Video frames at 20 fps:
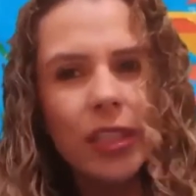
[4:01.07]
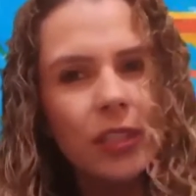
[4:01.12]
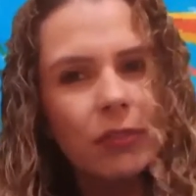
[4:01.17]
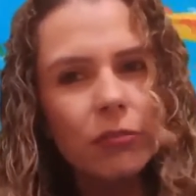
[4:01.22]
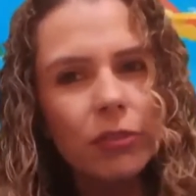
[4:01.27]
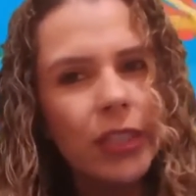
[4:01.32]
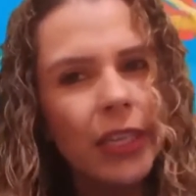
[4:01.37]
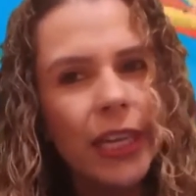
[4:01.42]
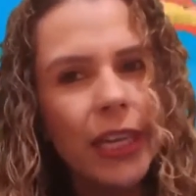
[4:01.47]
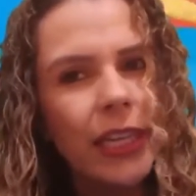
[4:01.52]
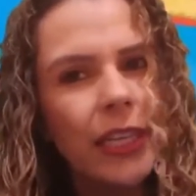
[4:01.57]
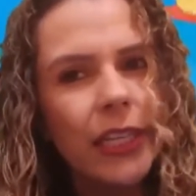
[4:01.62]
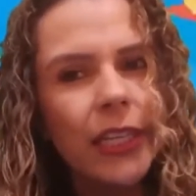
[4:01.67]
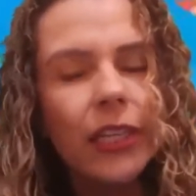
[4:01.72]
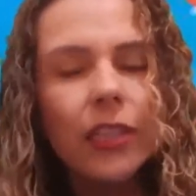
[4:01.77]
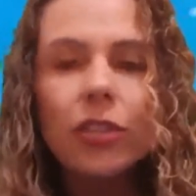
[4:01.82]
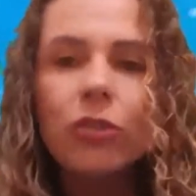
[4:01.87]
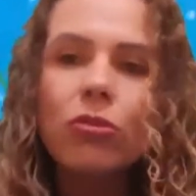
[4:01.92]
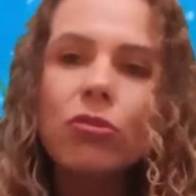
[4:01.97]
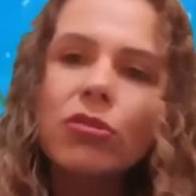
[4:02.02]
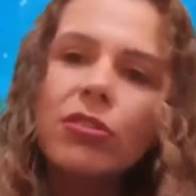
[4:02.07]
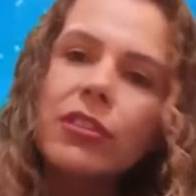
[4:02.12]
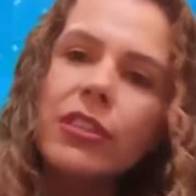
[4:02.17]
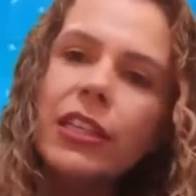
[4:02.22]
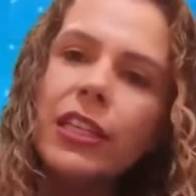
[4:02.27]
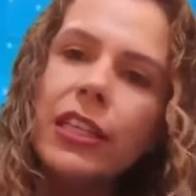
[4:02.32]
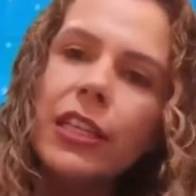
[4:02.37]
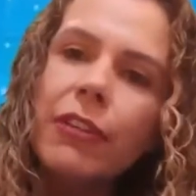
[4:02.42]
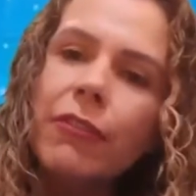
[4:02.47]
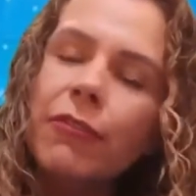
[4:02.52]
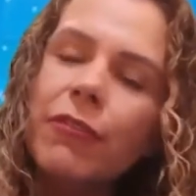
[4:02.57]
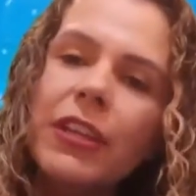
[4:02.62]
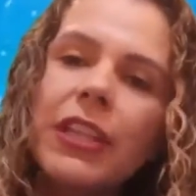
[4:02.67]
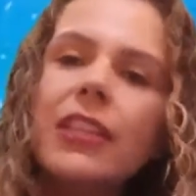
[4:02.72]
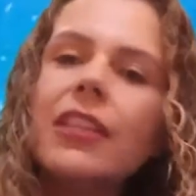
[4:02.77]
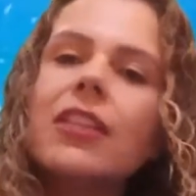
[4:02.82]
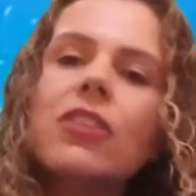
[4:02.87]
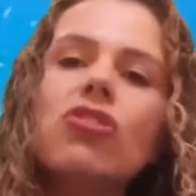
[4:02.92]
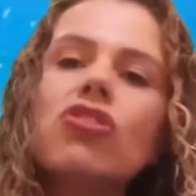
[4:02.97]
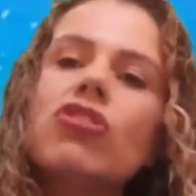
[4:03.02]
que ele não queria que os
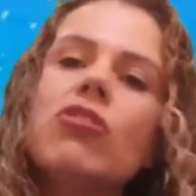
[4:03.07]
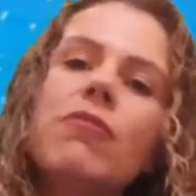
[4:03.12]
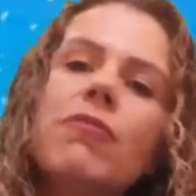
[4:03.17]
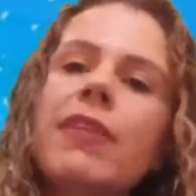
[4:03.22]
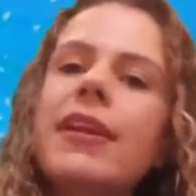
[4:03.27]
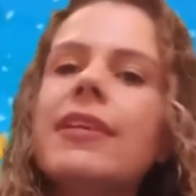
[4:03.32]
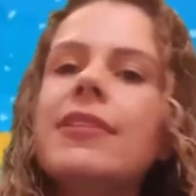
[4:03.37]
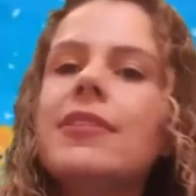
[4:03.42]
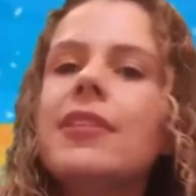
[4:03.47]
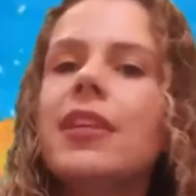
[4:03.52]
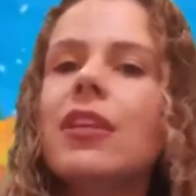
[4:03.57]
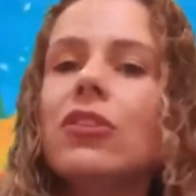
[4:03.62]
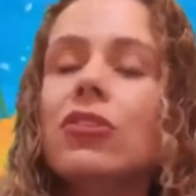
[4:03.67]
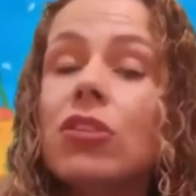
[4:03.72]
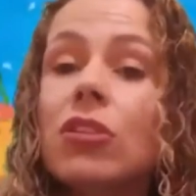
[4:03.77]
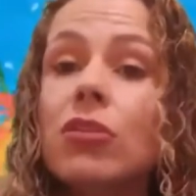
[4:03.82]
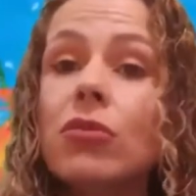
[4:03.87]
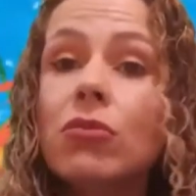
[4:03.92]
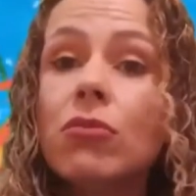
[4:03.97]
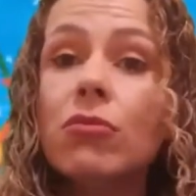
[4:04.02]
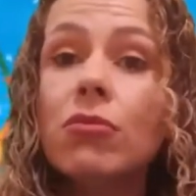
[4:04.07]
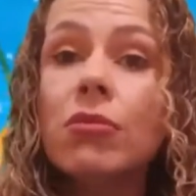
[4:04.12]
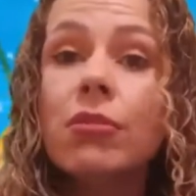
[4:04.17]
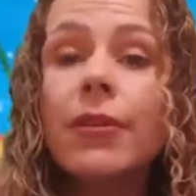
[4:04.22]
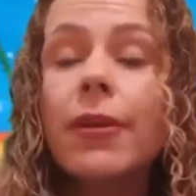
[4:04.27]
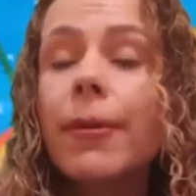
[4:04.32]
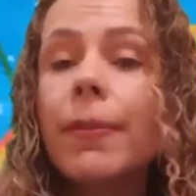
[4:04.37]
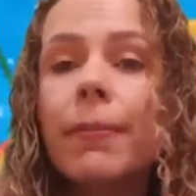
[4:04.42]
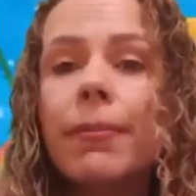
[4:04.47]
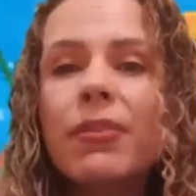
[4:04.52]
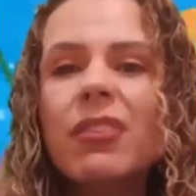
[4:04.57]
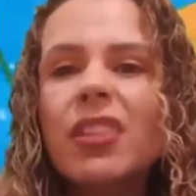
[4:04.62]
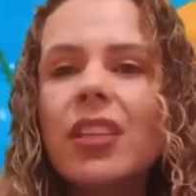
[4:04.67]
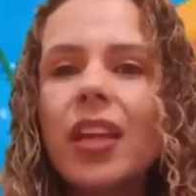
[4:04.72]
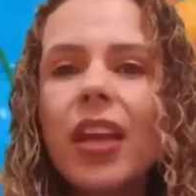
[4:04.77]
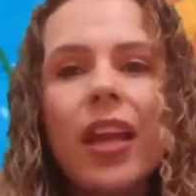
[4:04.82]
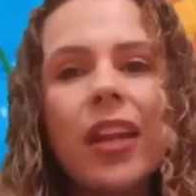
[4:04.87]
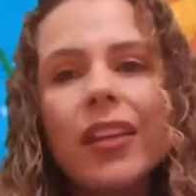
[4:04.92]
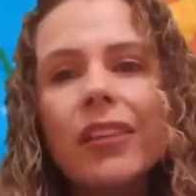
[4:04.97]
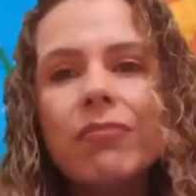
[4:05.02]
ninivitas tivessem a Jesus,
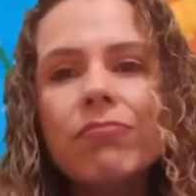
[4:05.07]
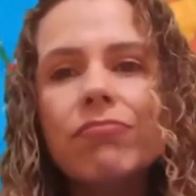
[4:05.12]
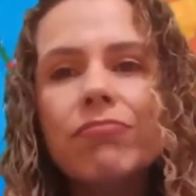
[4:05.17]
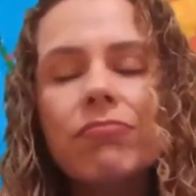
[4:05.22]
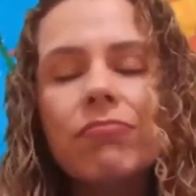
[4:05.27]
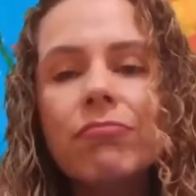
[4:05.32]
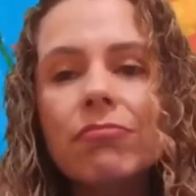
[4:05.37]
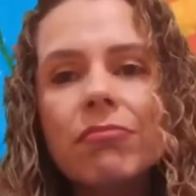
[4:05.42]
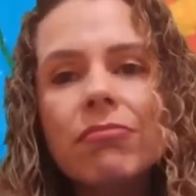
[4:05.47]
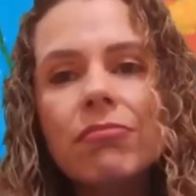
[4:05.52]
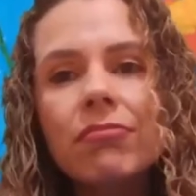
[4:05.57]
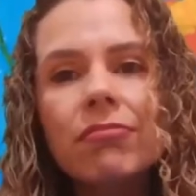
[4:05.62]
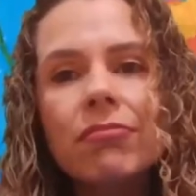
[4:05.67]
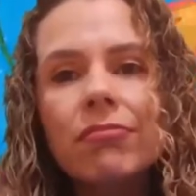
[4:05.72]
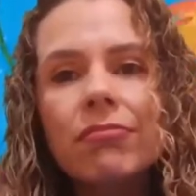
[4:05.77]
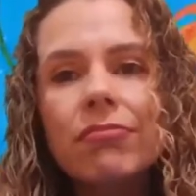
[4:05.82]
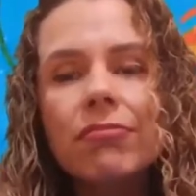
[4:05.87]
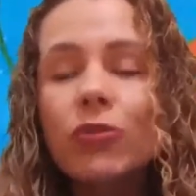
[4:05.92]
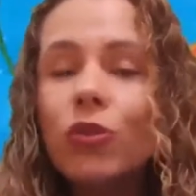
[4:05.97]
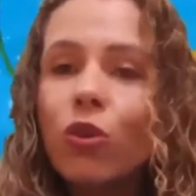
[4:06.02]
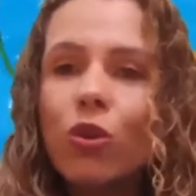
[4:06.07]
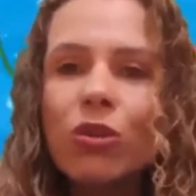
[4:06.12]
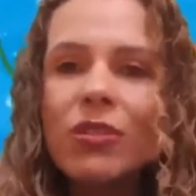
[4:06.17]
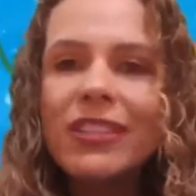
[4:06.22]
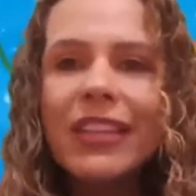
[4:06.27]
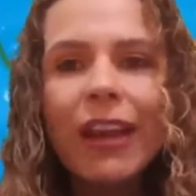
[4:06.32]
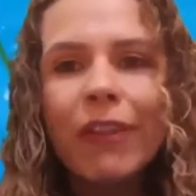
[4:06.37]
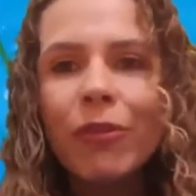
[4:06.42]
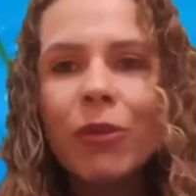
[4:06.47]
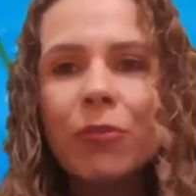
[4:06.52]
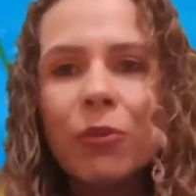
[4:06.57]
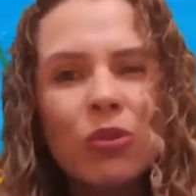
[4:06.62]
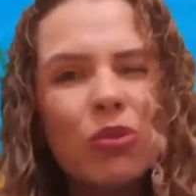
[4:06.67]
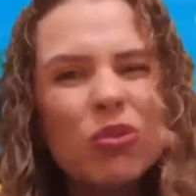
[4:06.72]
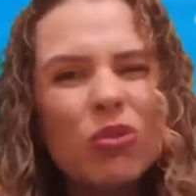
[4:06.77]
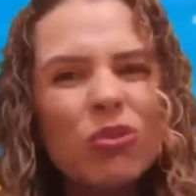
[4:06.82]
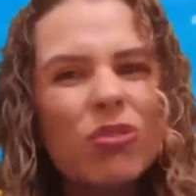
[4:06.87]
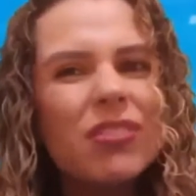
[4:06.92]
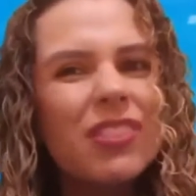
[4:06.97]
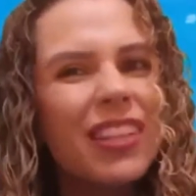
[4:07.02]
porque ele não gostava
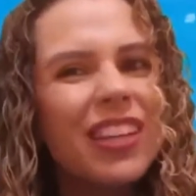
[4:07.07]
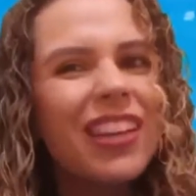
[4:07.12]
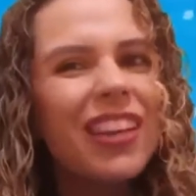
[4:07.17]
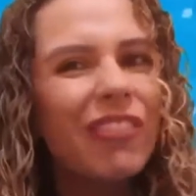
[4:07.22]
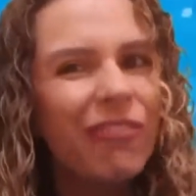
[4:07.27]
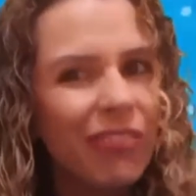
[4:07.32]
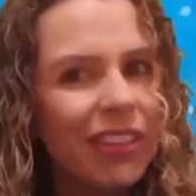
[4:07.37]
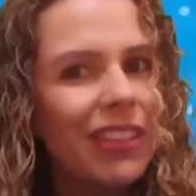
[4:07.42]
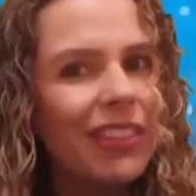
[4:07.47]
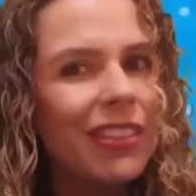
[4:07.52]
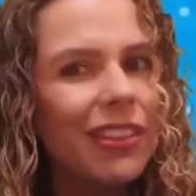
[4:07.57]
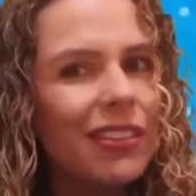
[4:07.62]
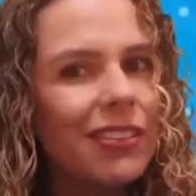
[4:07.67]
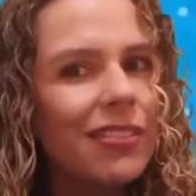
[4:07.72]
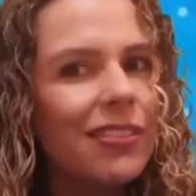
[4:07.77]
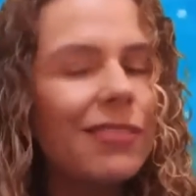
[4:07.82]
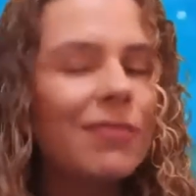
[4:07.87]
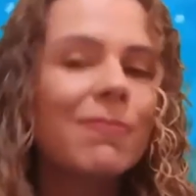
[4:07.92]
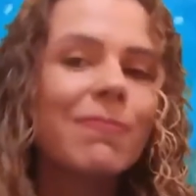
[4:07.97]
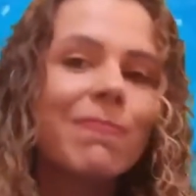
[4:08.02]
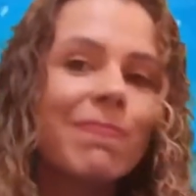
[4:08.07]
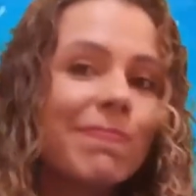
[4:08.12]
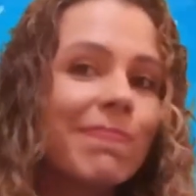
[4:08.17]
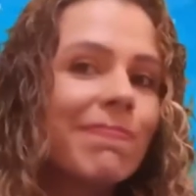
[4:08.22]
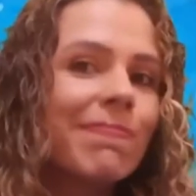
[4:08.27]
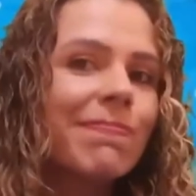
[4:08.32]
muito dos ninivitas.